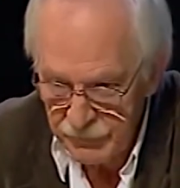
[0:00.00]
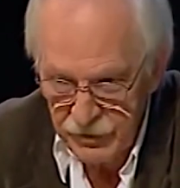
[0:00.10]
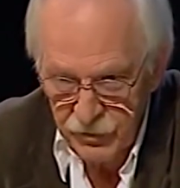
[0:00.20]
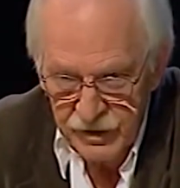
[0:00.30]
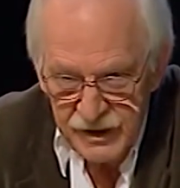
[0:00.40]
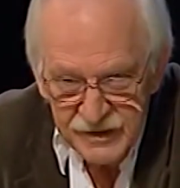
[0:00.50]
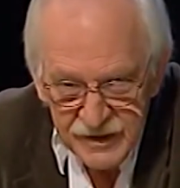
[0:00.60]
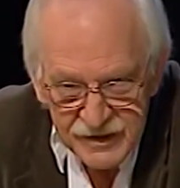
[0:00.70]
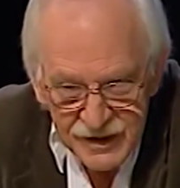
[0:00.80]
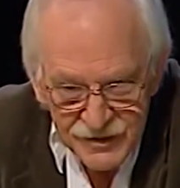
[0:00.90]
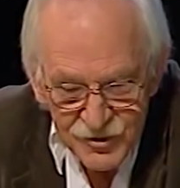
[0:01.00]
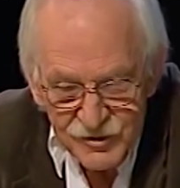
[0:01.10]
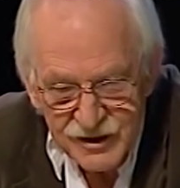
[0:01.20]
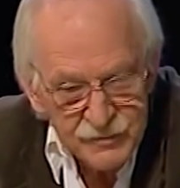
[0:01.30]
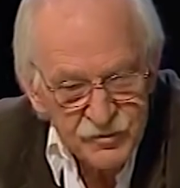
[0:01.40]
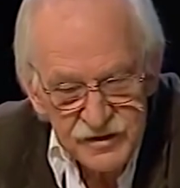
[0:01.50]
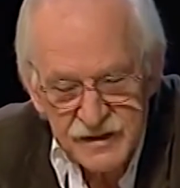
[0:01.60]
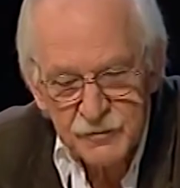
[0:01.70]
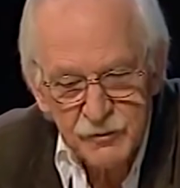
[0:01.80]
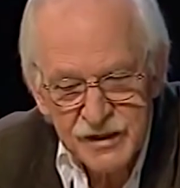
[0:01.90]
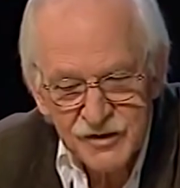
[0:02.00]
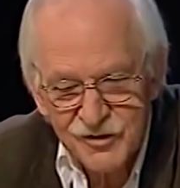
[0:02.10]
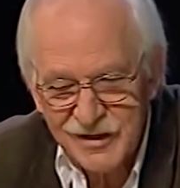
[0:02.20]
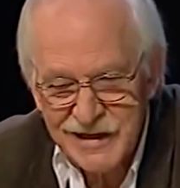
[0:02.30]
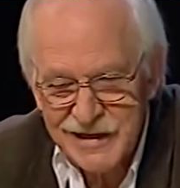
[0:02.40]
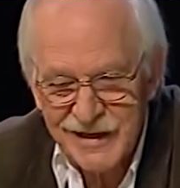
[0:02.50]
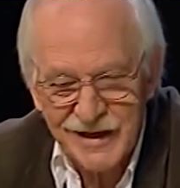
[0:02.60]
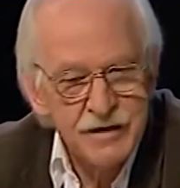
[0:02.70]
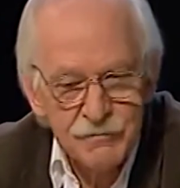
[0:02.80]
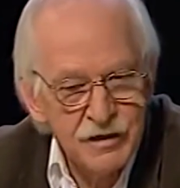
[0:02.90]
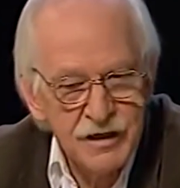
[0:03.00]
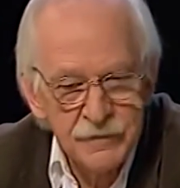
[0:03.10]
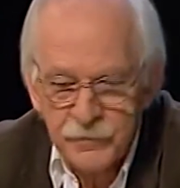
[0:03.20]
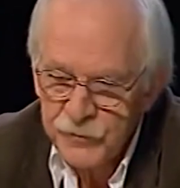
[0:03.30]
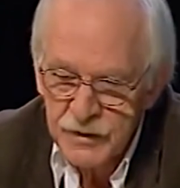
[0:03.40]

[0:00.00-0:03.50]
Pero entre tanto tenemos este momento de increíble